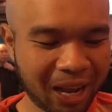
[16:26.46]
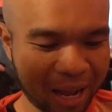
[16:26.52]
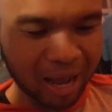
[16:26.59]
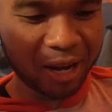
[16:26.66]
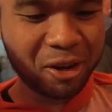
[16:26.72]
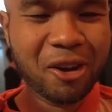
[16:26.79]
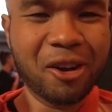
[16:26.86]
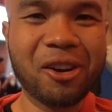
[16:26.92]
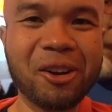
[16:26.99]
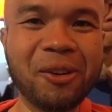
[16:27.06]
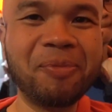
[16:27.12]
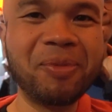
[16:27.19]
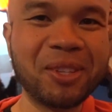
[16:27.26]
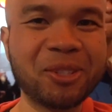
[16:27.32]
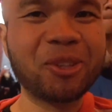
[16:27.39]
naka, ano ako.
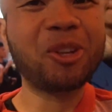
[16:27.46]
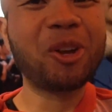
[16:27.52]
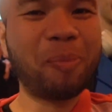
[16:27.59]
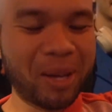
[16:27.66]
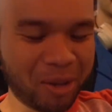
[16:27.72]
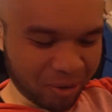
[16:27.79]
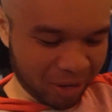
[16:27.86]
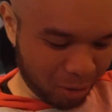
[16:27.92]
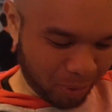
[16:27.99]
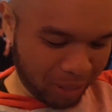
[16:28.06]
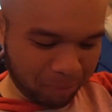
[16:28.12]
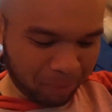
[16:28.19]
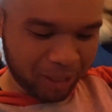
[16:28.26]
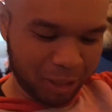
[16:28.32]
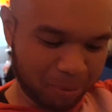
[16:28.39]
Suit ko pa yung kay
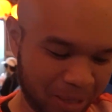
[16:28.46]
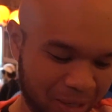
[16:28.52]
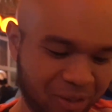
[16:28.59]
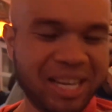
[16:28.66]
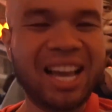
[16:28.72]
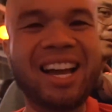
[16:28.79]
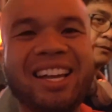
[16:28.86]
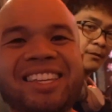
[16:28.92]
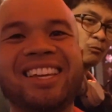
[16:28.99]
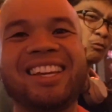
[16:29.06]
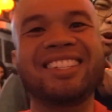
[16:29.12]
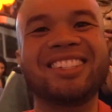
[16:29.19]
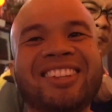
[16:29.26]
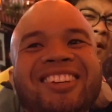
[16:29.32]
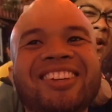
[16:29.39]
One Punch Man, yung jacket niya.
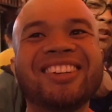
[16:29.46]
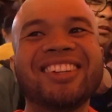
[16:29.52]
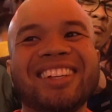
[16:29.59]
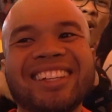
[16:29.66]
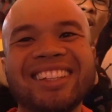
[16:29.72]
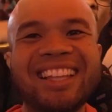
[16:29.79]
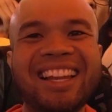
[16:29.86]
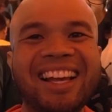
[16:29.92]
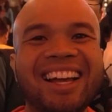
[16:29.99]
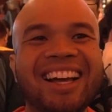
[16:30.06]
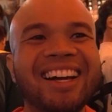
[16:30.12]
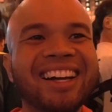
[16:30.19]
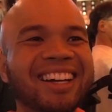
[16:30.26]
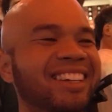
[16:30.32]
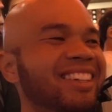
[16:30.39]
So,
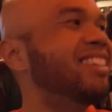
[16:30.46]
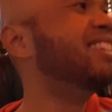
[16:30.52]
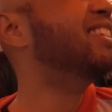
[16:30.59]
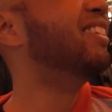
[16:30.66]
talagang, ano,